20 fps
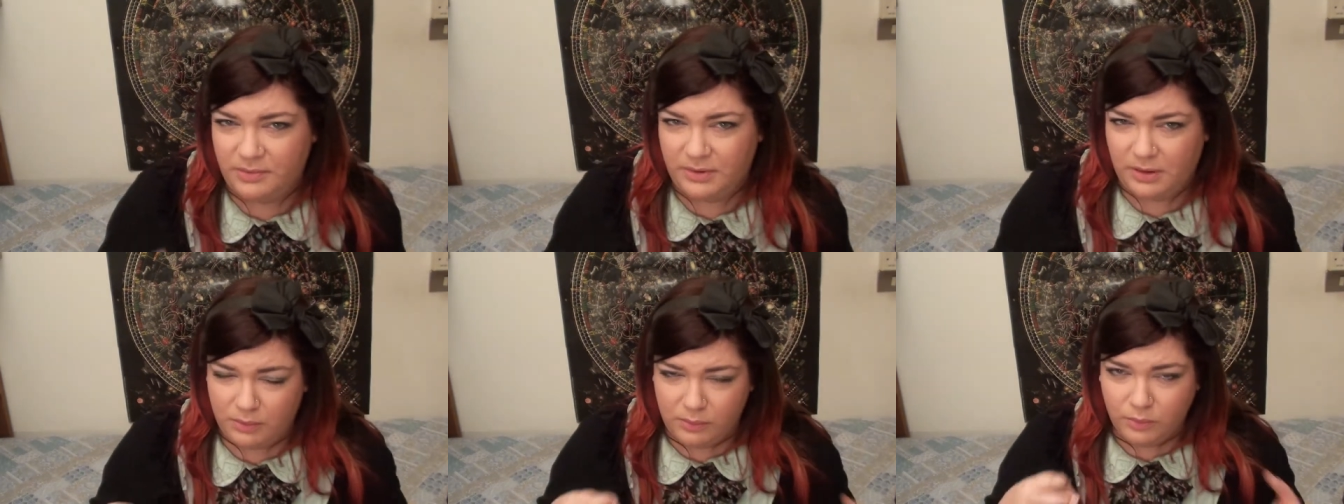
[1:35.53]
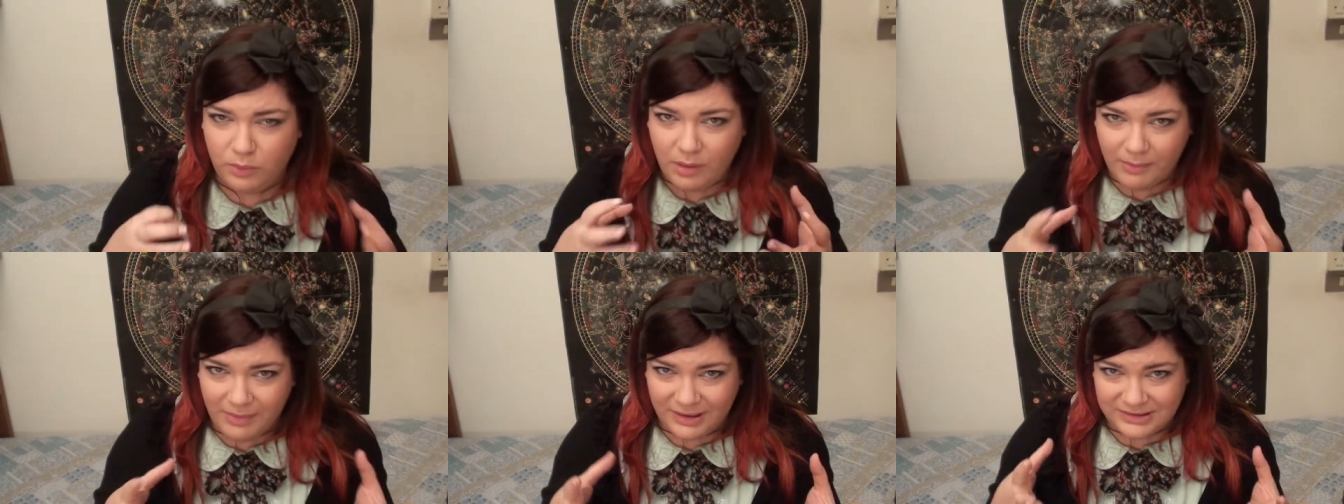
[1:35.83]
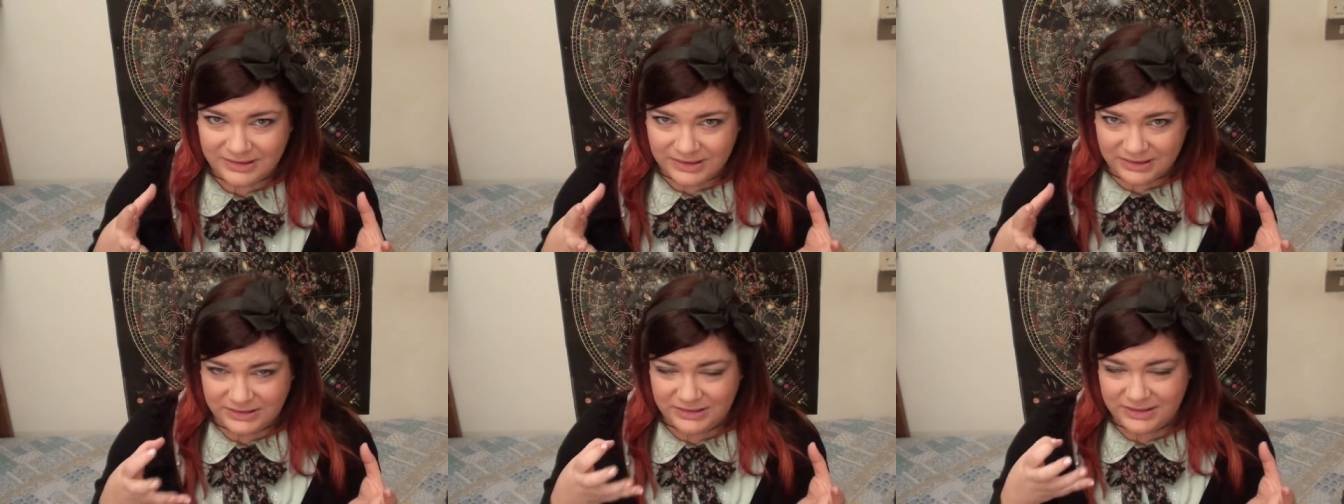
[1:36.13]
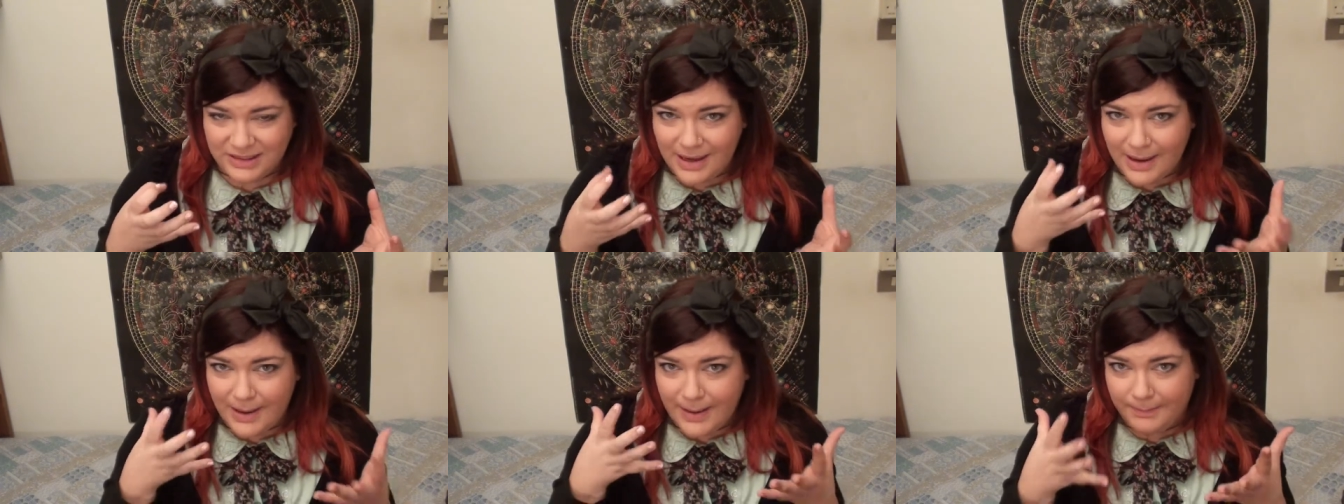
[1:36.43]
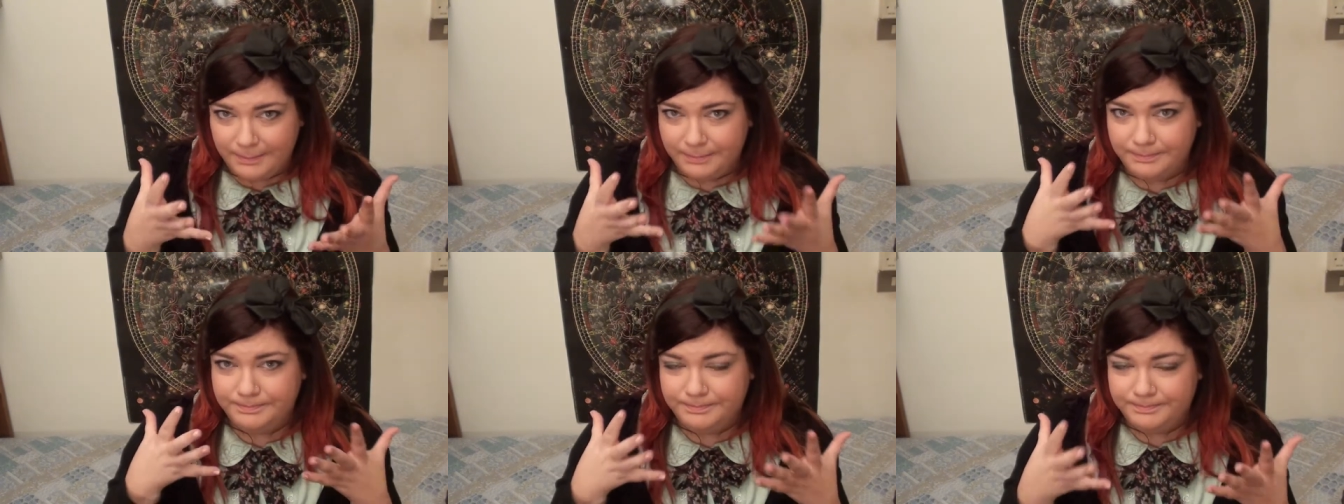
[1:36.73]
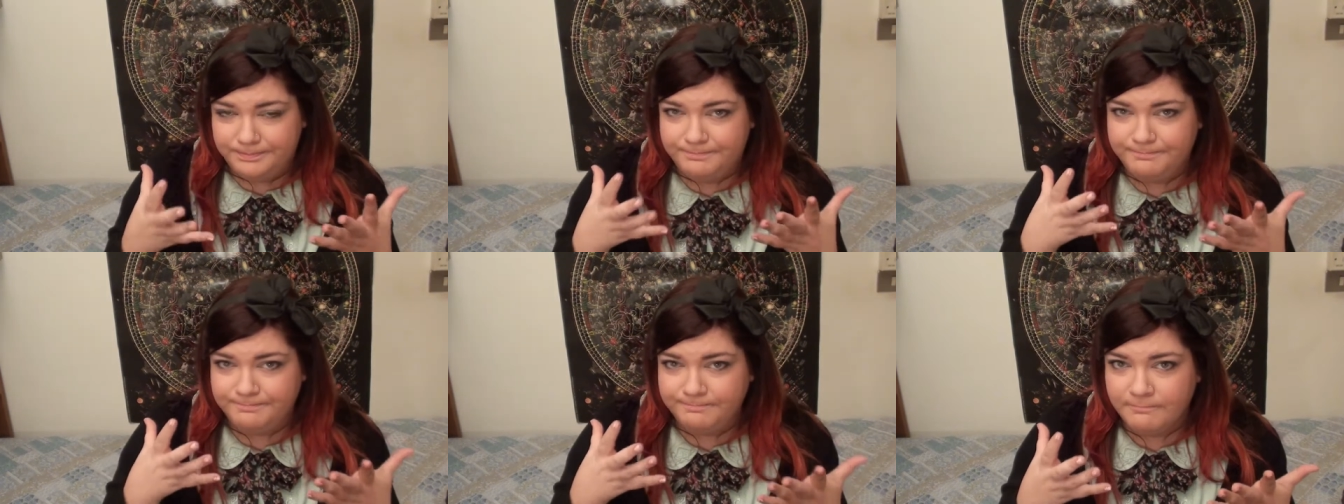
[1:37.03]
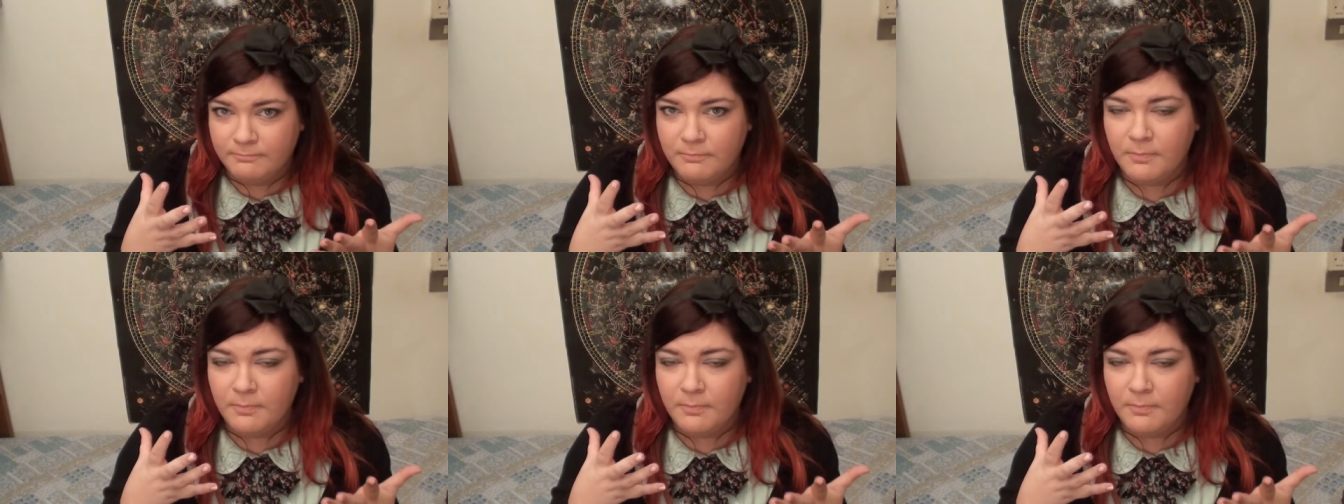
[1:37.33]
perché comunque è abbastanza mh, mm,